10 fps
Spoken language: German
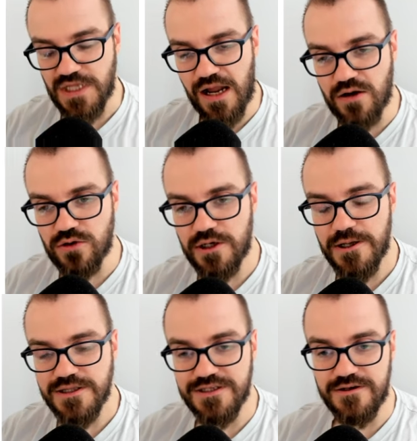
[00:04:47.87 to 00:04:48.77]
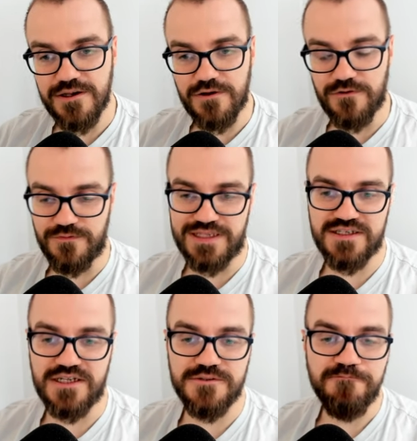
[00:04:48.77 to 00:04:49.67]
auch einen
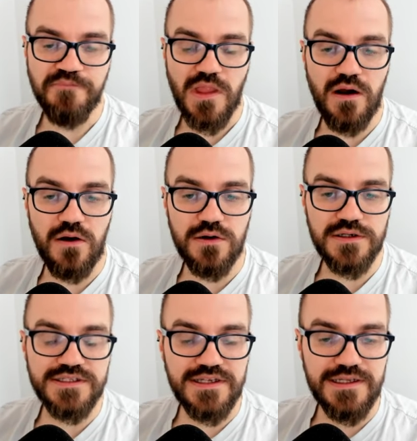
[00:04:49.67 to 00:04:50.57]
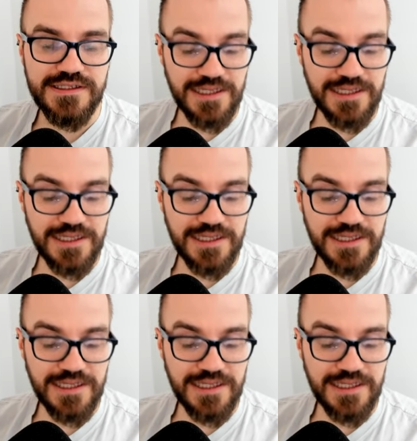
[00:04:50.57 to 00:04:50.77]
Wert hat. Und äh,